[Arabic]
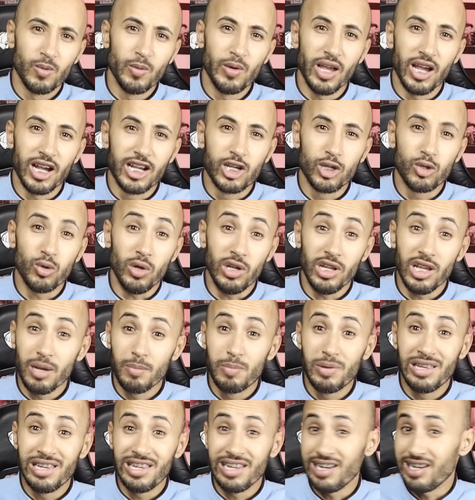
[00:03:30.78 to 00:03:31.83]
ويأكدوا عليها
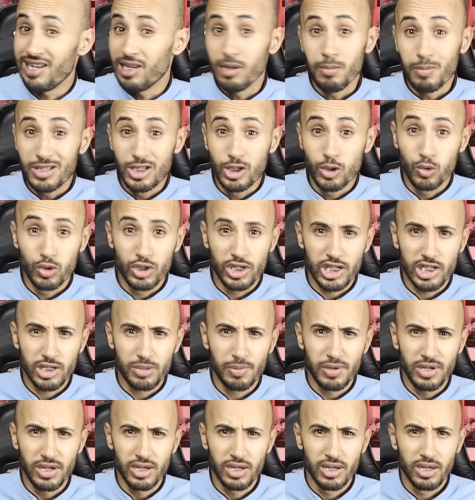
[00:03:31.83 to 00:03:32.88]
باللي الا ما تزوجاتش
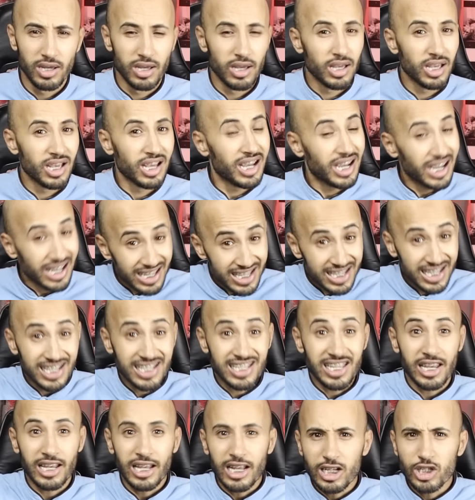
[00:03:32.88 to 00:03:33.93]
بيه غادي
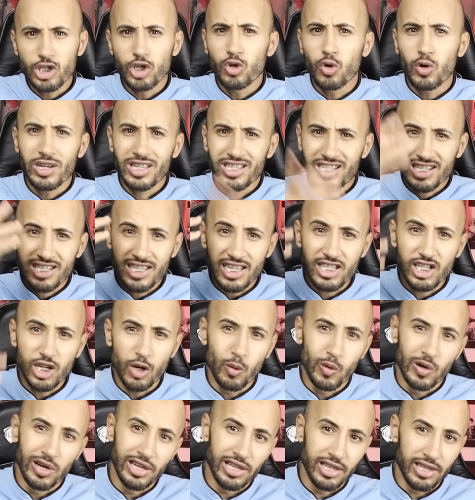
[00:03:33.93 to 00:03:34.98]
تخسر الراجل وغادي تخسر حتى
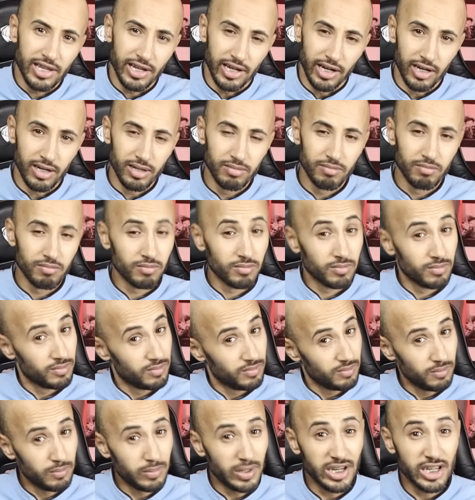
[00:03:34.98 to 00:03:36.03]
والديها
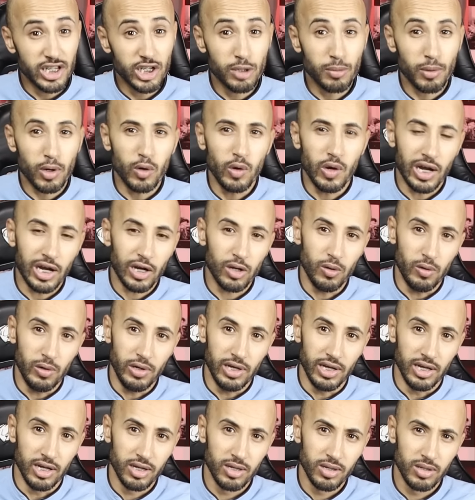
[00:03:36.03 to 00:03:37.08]
ما غاديش يبقاو يعقلوا
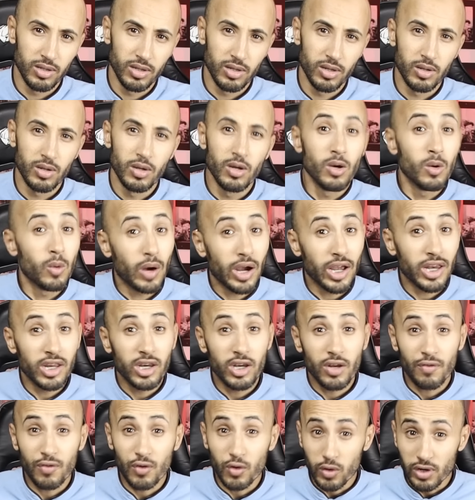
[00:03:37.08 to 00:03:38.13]
عليها وغادي
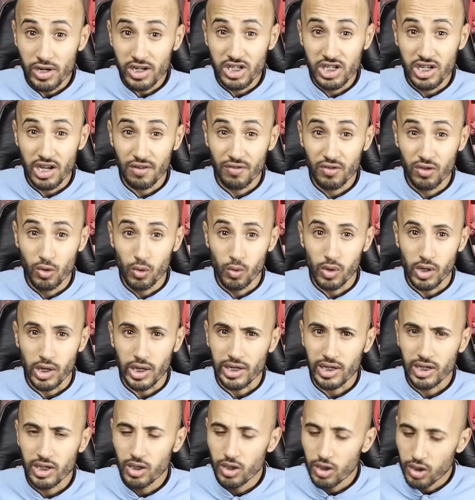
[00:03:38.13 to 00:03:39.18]
ينفروا رجال في
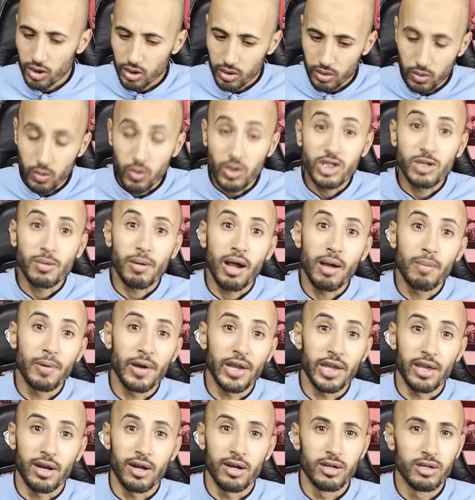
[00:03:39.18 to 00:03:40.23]
الدوار وتبقى
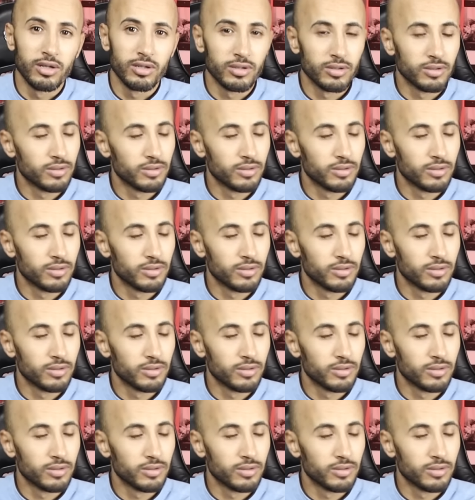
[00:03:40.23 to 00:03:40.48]
بايره